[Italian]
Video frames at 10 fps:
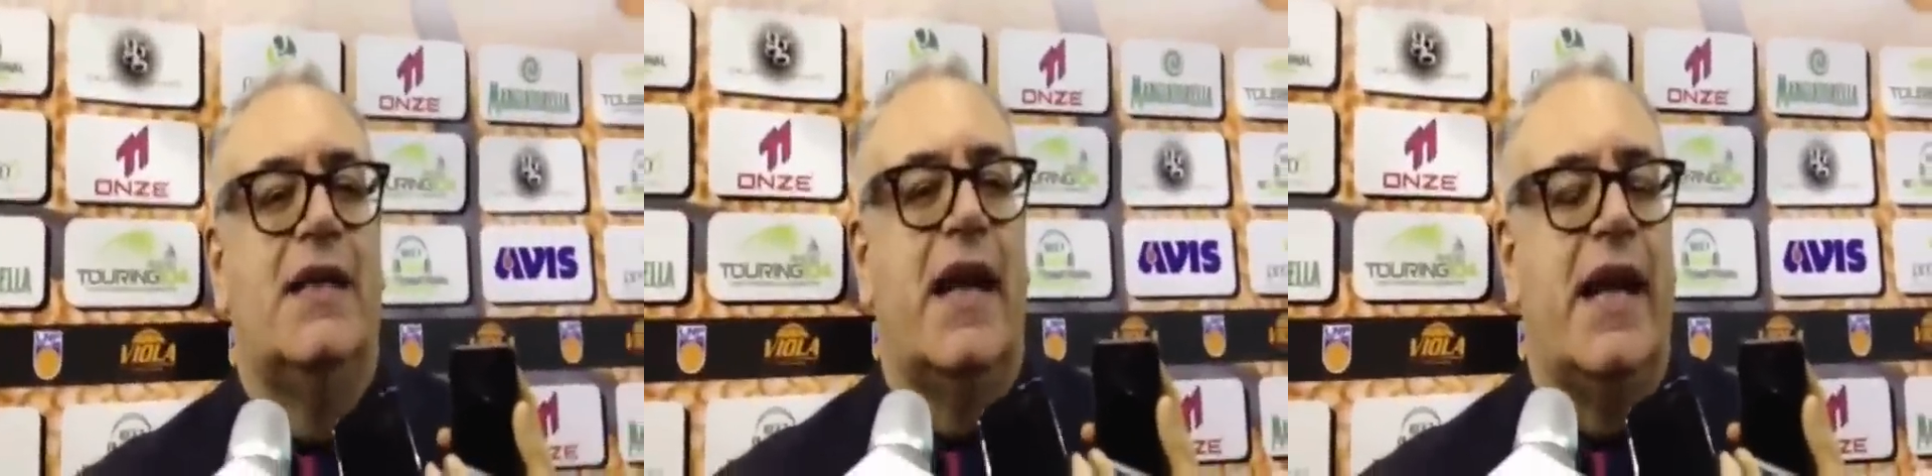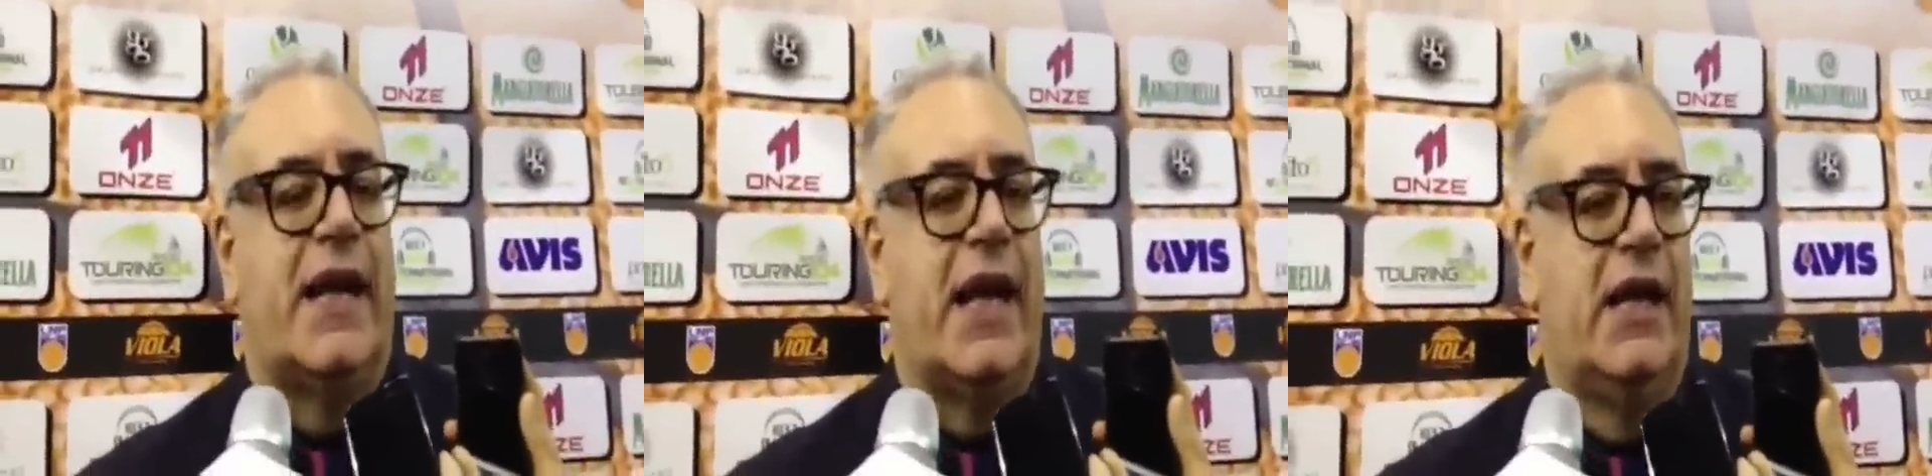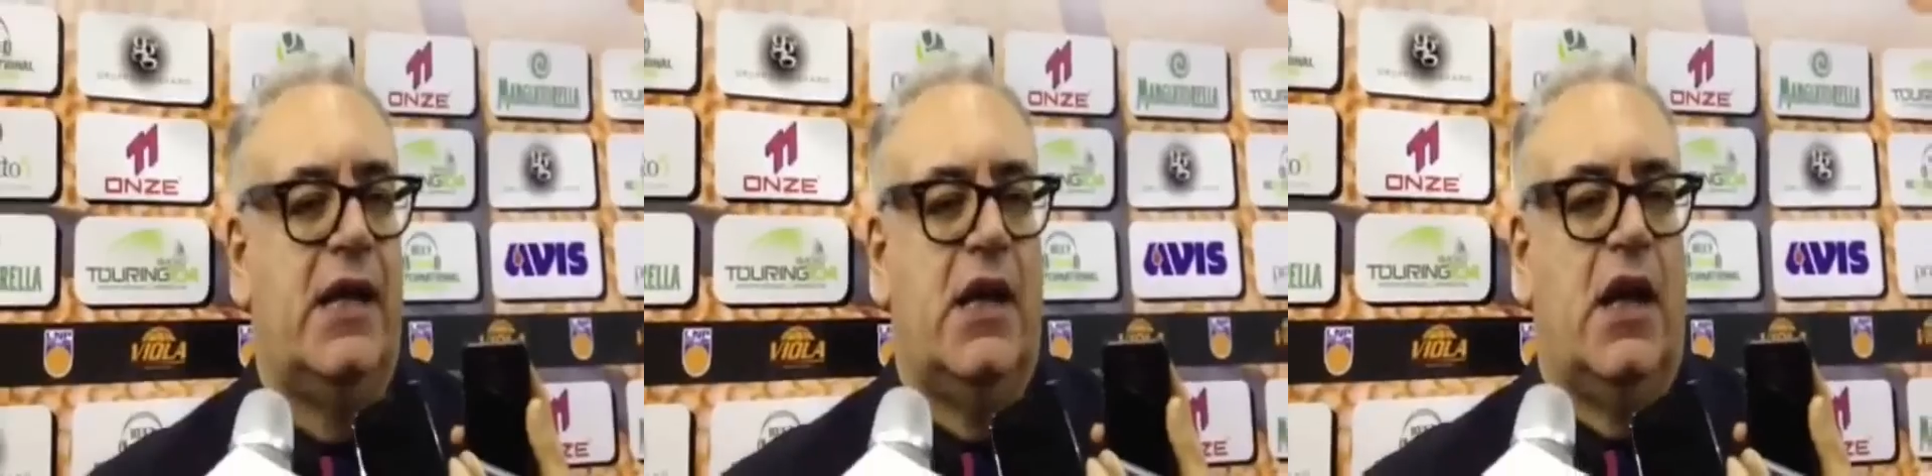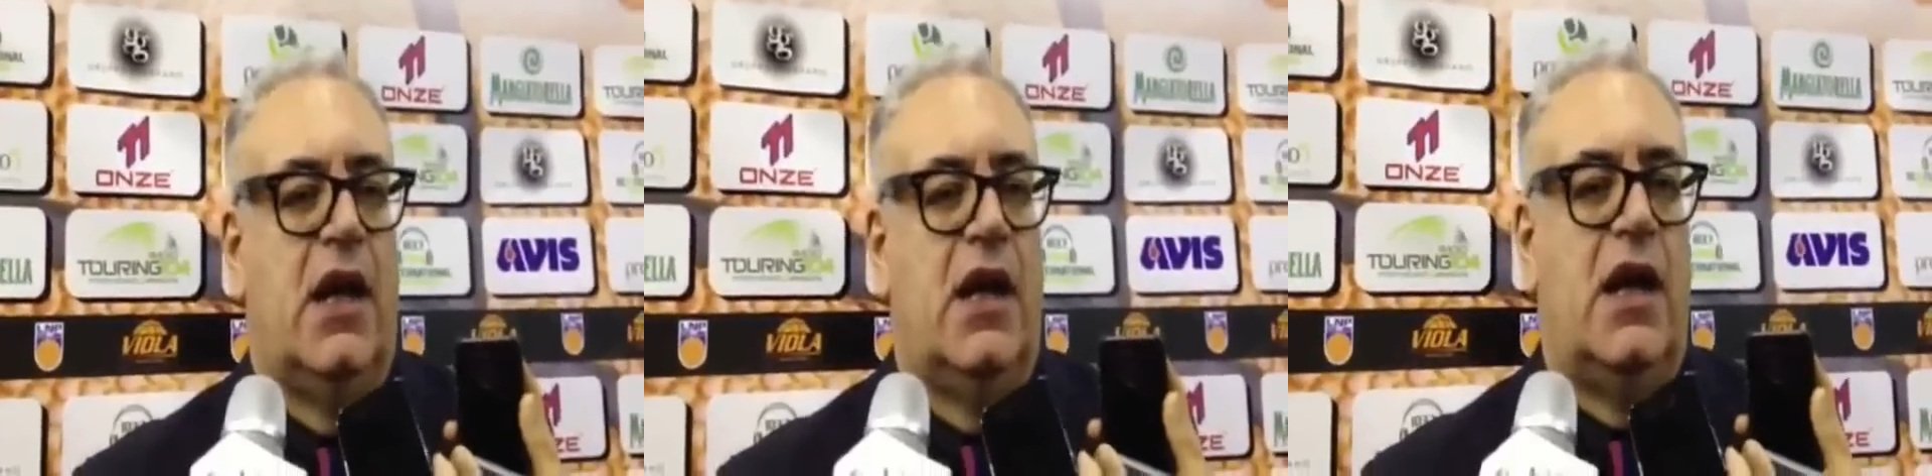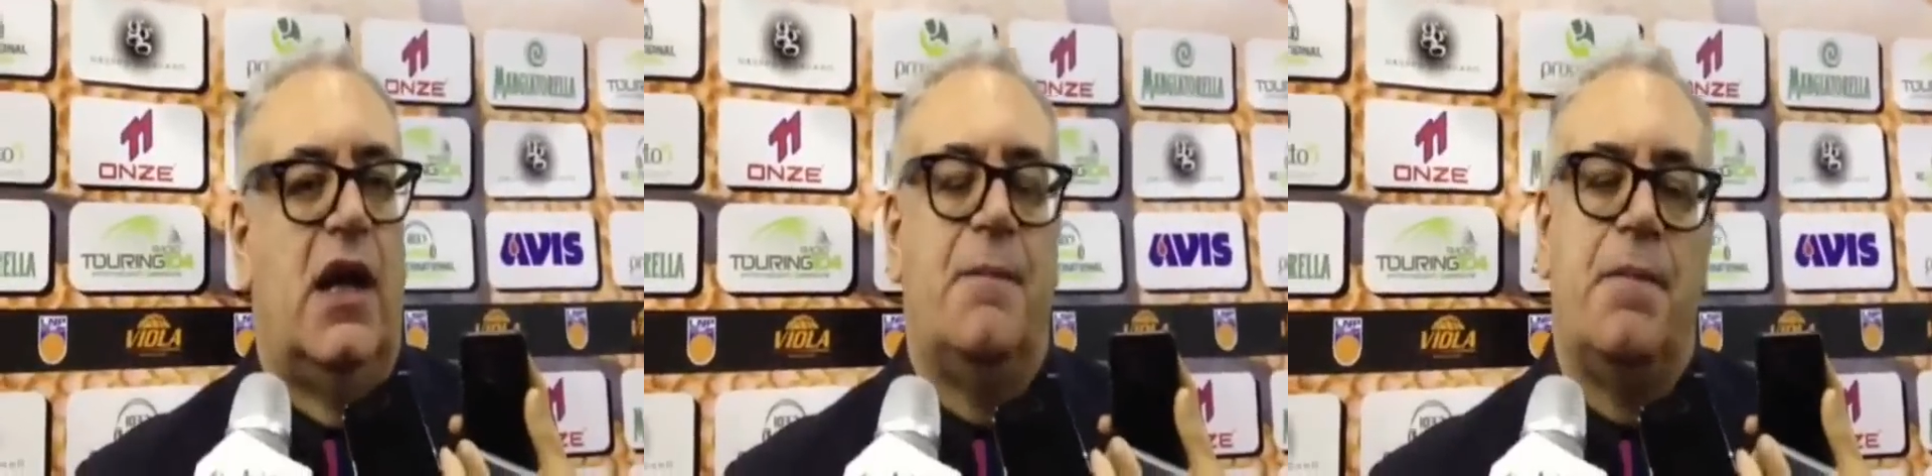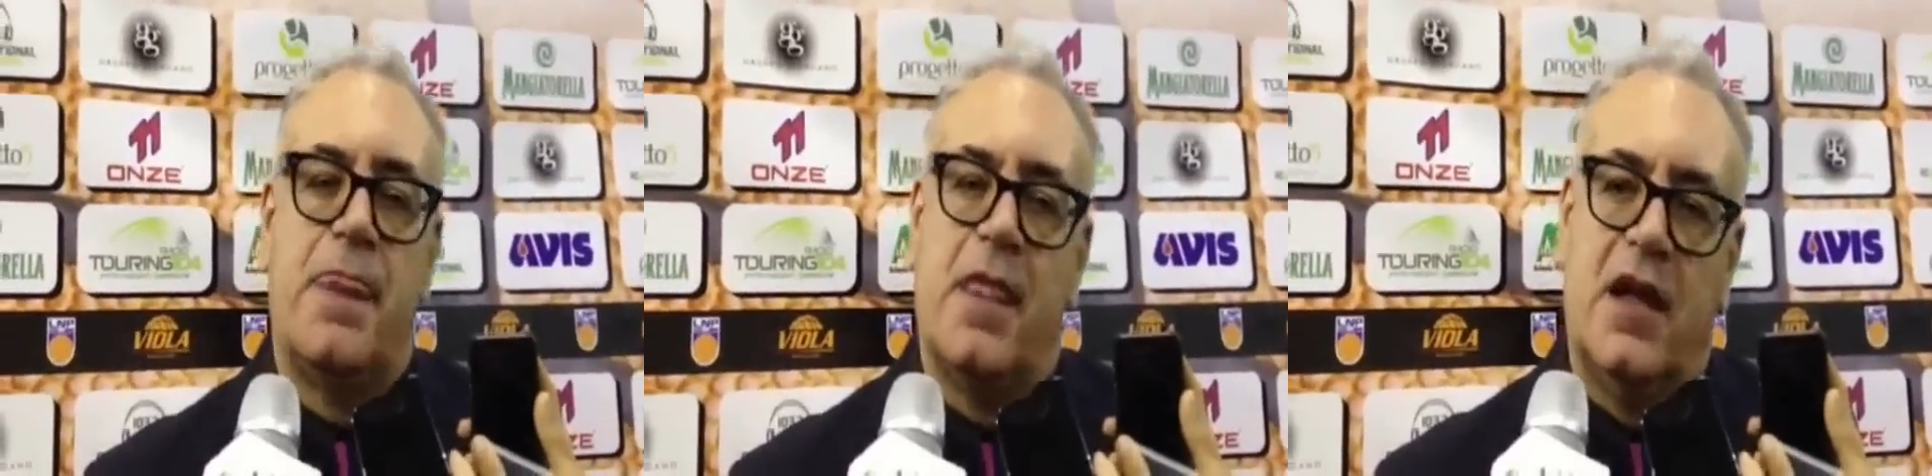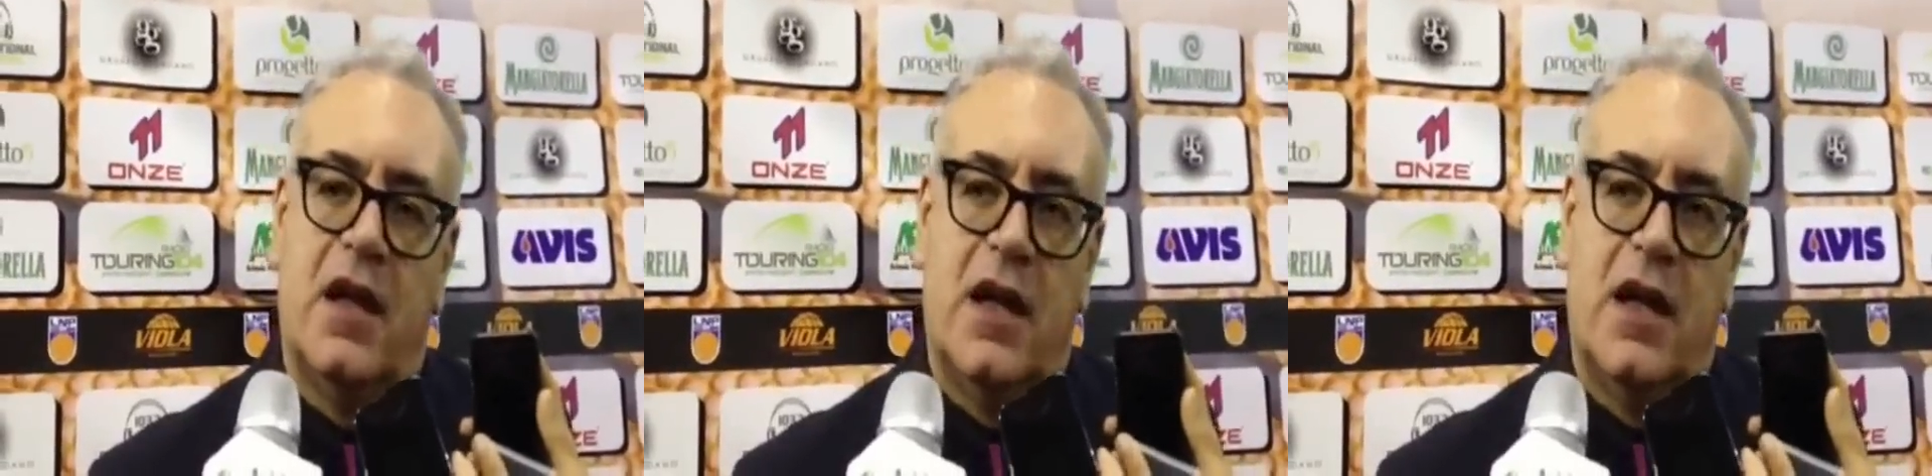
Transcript: Direi che ehm,